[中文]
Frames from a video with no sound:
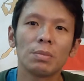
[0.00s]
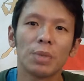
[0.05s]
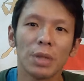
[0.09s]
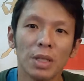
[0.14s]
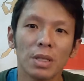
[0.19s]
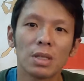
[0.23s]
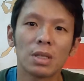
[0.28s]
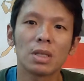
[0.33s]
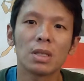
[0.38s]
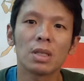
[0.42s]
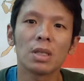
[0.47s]

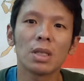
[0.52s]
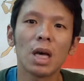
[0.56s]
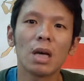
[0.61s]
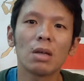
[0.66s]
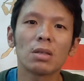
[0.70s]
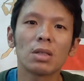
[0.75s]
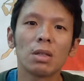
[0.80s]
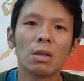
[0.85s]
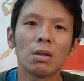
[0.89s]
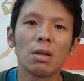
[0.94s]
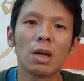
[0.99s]
品质的
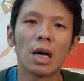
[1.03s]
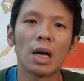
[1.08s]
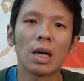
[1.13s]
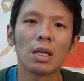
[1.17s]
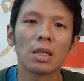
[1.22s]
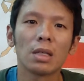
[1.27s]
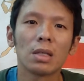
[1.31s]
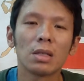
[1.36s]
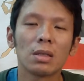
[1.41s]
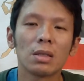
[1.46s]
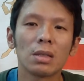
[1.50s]
要求啊。
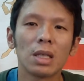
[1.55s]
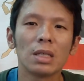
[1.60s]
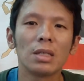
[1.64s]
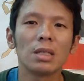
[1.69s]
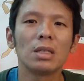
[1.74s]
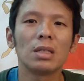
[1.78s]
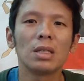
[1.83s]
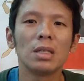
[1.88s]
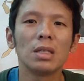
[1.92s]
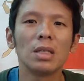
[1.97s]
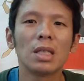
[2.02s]
才
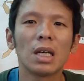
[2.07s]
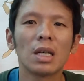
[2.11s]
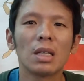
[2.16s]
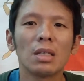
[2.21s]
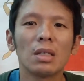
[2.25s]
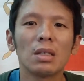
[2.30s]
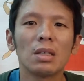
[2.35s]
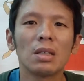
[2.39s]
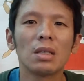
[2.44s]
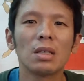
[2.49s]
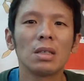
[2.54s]
是第一啊，
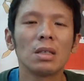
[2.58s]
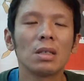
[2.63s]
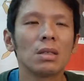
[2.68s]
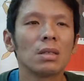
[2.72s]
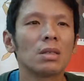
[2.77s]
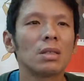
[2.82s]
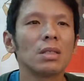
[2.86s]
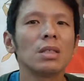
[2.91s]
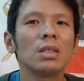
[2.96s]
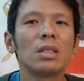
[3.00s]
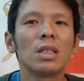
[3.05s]

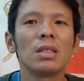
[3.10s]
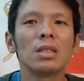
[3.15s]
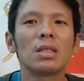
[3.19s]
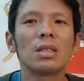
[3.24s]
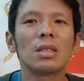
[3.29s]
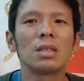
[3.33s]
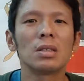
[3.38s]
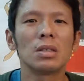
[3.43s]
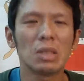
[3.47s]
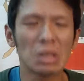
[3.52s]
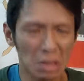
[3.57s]
金钱
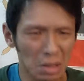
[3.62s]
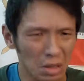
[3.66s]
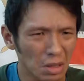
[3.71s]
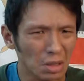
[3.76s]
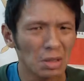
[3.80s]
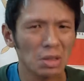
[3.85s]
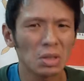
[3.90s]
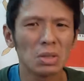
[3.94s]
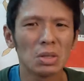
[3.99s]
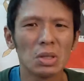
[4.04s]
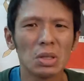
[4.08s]
是。
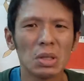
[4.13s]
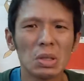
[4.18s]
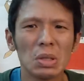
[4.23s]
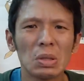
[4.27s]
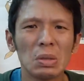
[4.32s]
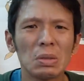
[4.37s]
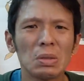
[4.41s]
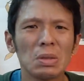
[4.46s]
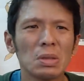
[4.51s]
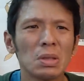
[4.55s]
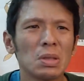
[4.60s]

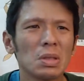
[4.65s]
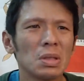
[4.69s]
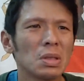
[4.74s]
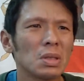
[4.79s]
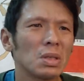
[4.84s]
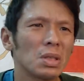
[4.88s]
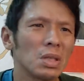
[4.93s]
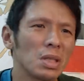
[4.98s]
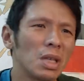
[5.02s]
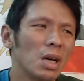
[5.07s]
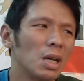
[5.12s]

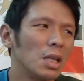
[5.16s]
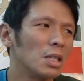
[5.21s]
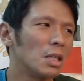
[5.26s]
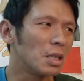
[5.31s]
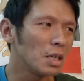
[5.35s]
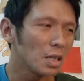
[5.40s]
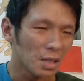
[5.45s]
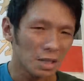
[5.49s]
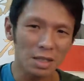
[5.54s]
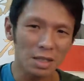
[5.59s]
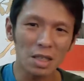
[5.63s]
等到你
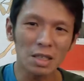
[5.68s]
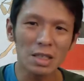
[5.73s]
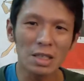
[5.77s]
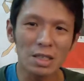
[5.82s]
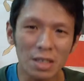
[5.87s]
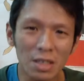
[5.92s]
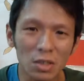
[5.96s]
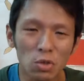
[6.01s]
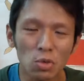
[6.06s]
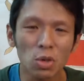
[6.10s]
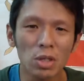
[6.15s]
等到你
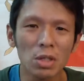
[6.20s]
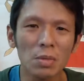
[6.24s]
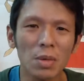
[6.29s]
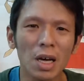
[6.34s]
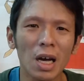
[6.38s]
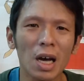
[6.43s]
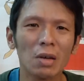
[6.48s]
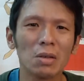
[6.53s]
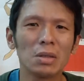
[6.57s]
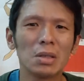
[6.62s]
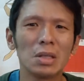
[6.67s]
这做那么
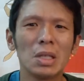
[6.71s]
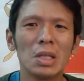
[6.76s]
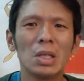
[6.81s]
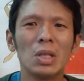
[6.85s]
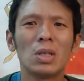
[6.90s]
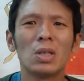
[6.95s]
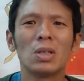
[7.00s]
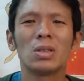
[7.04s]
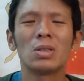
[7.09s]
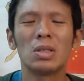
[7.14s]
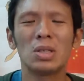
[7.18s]
好，
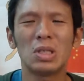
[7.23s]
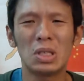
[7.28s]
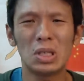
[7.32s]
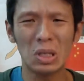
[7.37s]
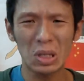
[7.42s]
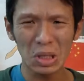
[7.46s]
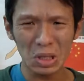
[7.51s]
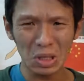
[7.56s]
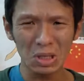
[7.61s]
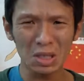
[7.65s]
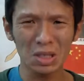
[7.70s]

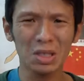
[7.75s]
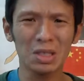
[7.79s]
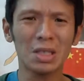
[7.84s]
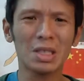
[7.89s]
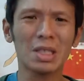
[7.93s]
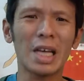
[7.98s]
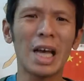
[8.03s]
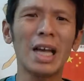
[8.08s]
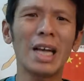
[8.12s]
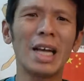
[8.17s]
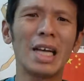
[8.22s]

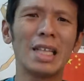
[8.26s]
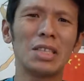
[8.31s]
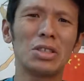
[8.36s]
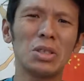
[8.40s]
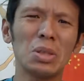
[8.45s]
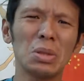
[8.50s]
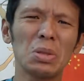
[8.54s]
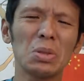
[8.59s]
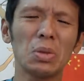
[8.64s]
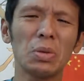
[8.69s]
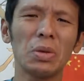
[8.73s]
该来的
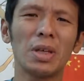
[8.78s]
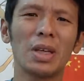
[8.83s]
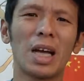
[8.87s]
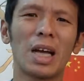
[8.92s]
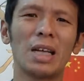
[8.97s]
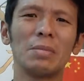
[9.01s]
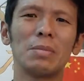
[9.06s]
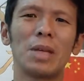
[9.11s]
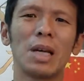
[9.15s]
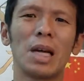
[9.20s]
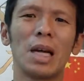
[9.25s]
就是会
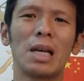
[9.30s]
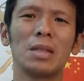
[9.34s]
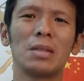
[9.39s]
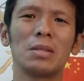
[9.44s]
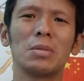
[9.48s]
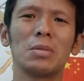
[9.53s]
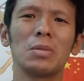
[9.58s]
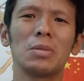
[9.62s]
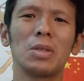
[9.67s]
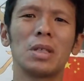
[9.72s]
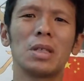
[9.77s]
来嘛，
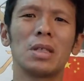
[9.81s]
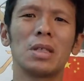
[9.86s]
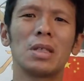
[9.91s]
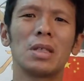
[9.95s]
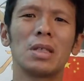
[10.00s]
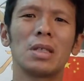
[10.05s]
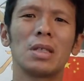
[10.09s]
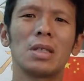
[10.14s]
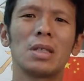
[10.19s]
对不对？